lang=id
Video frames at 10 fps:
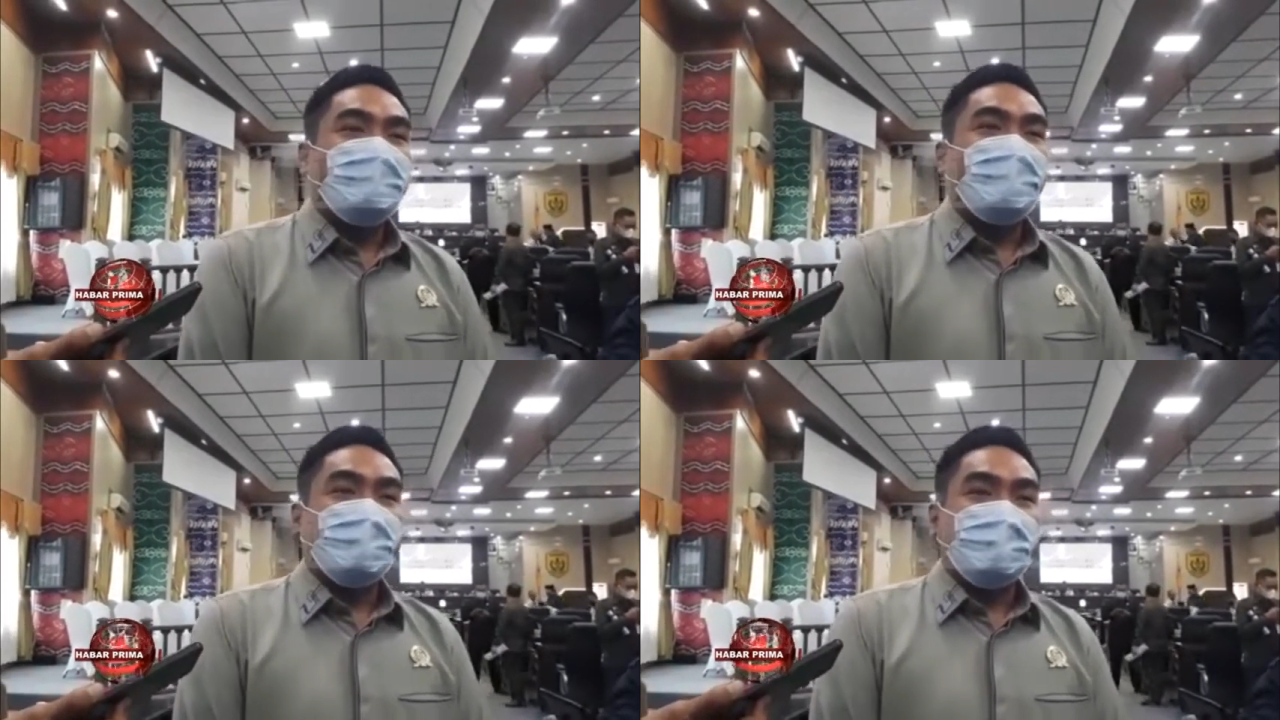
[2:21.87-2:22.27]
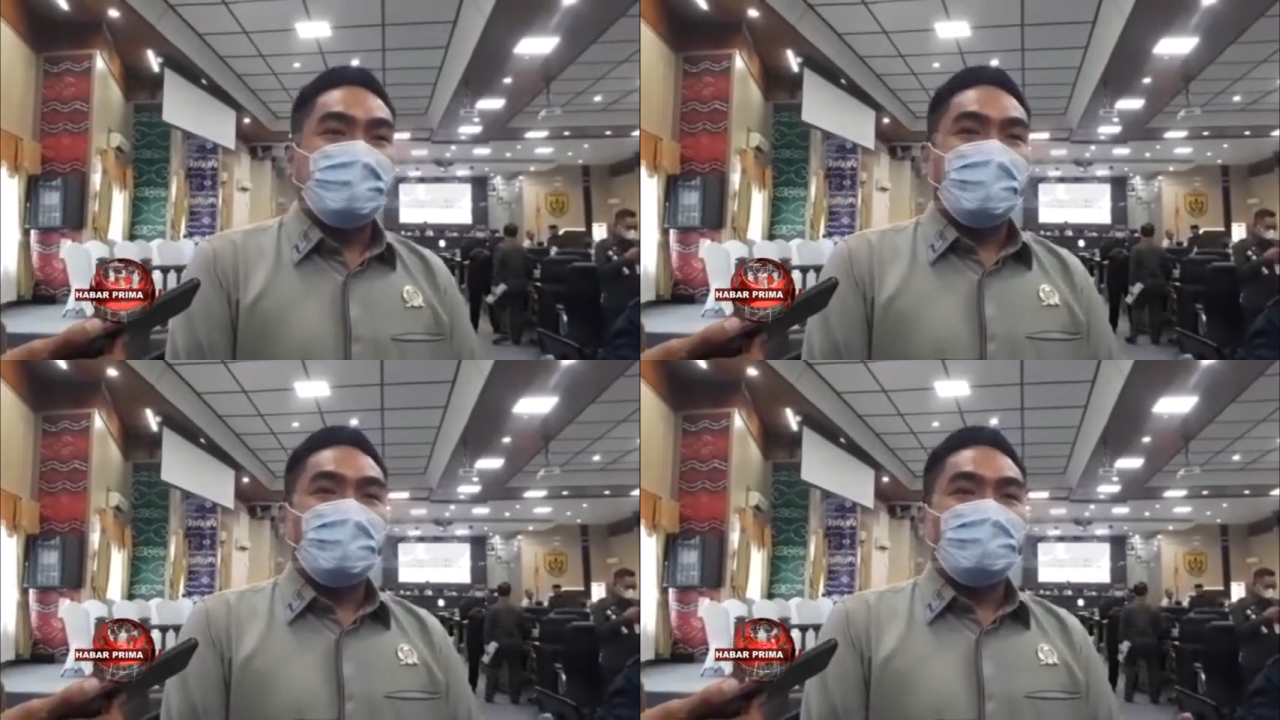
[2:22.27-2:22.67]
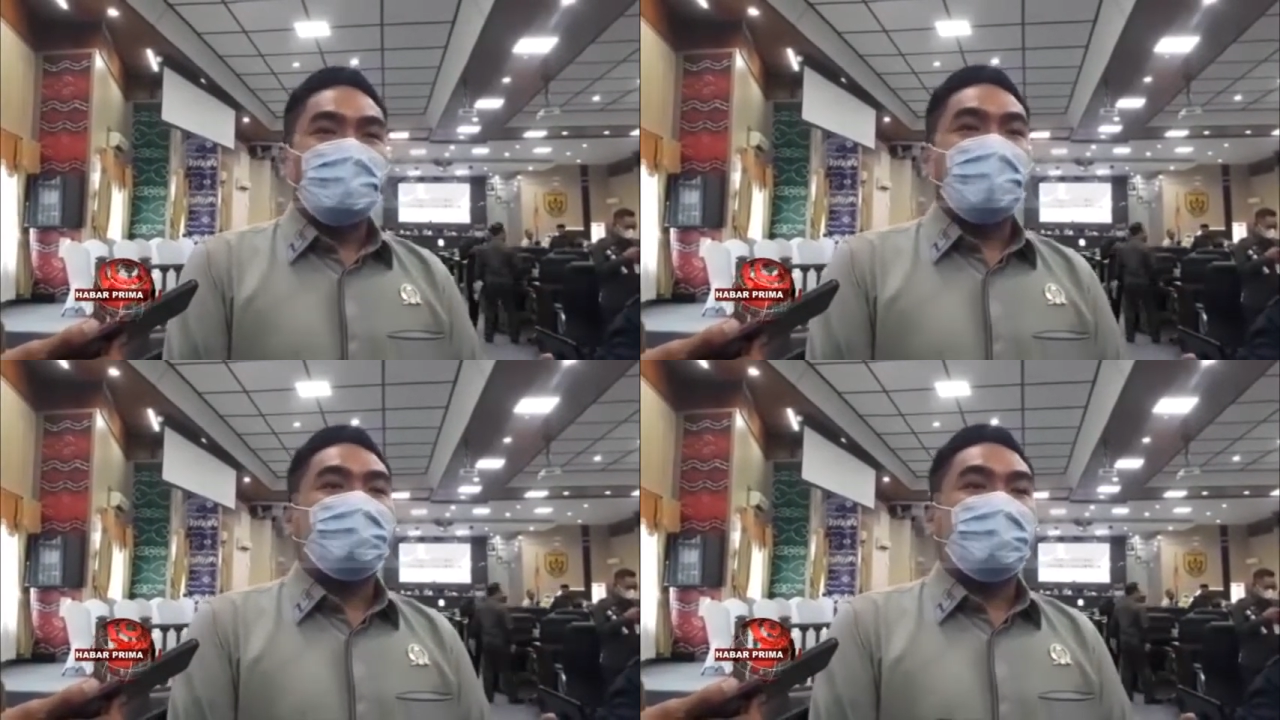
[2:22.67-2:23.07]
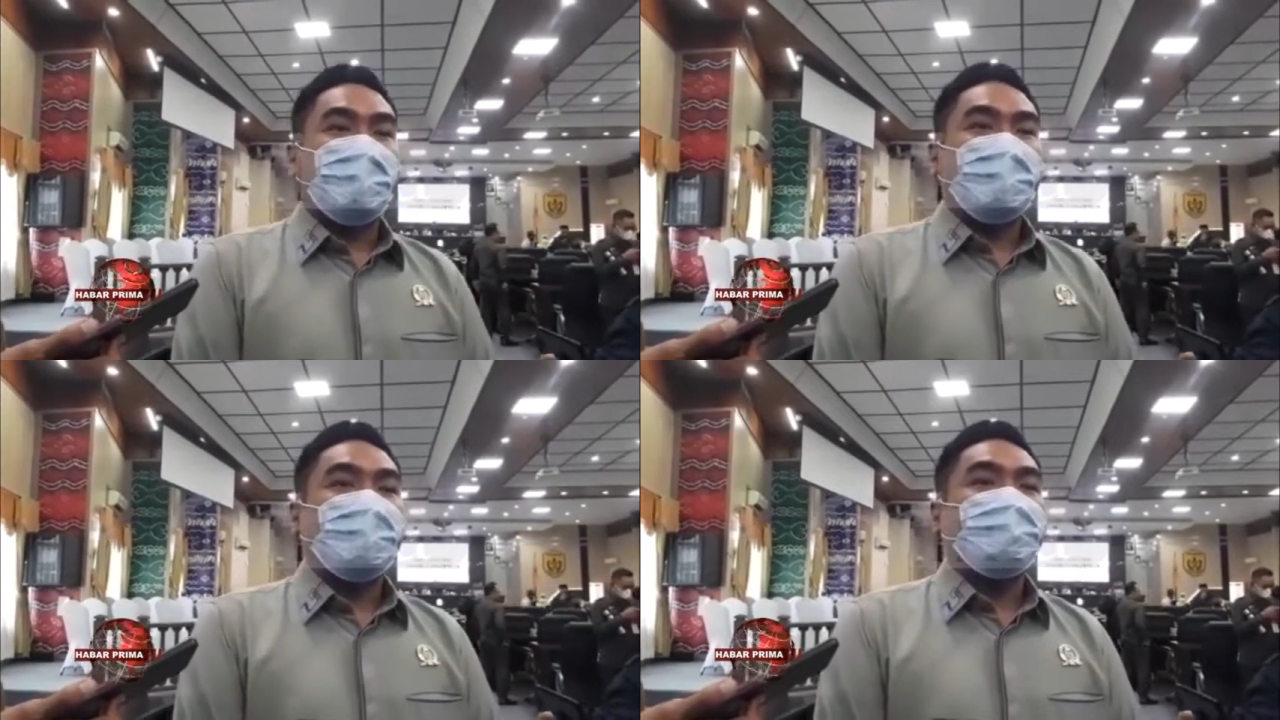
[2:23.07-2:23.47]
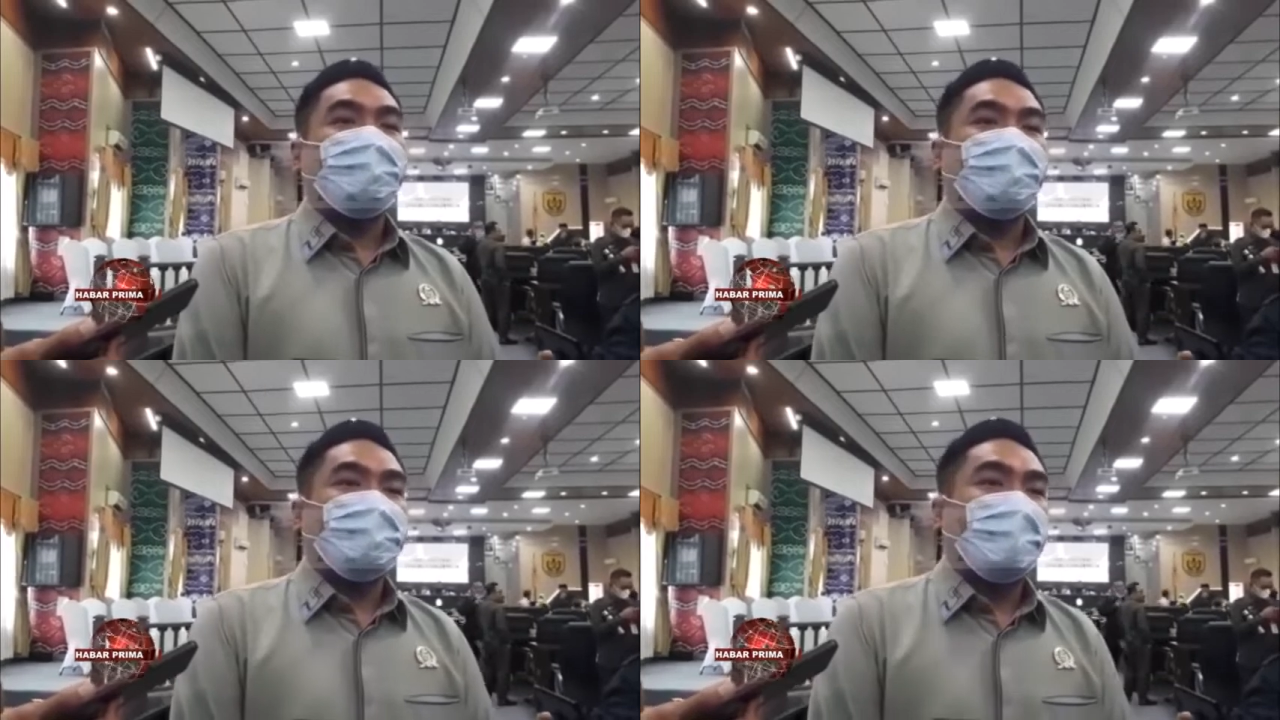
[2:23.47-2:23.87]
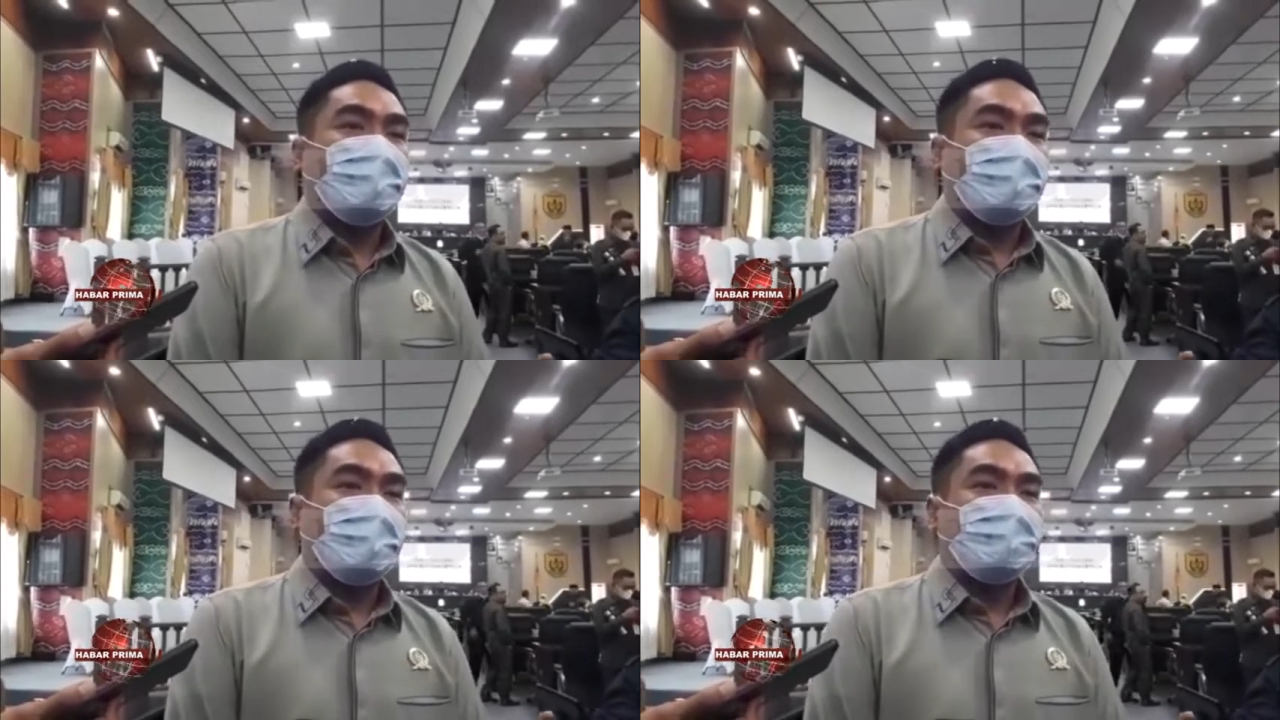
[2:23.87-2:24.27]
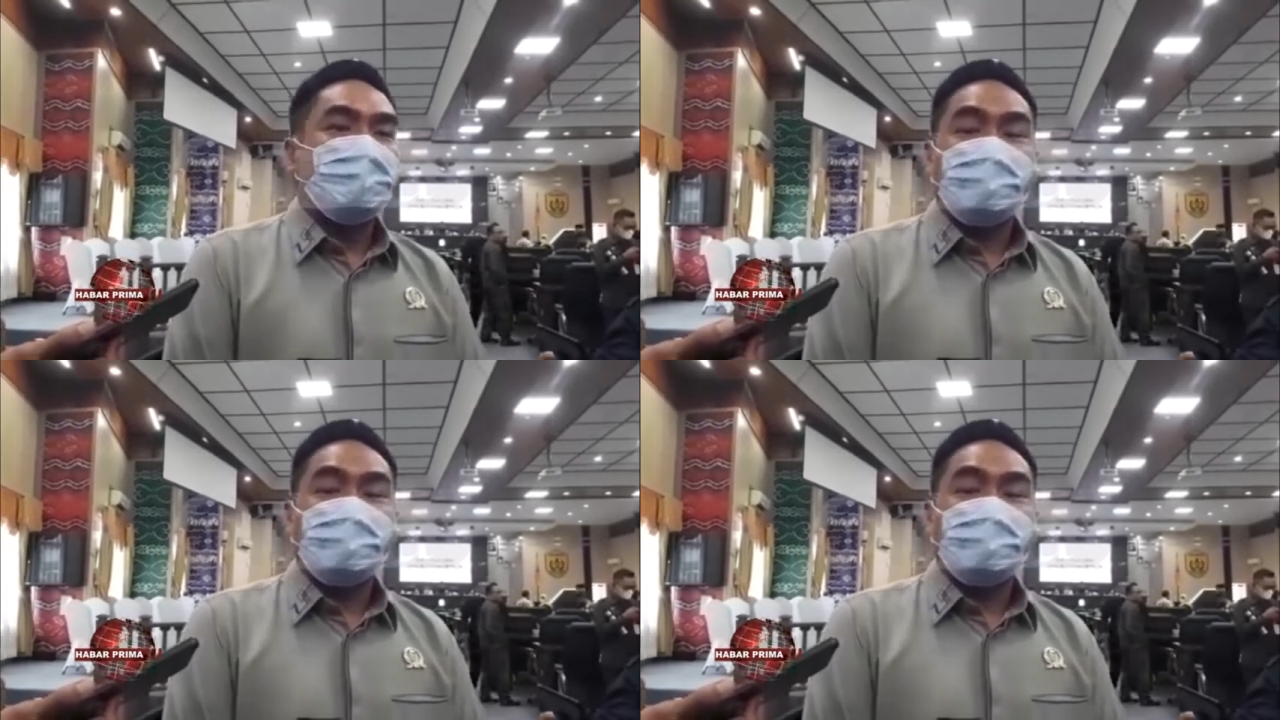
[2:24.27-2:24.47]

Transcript: bahwa kita tetap ingin mempertahankan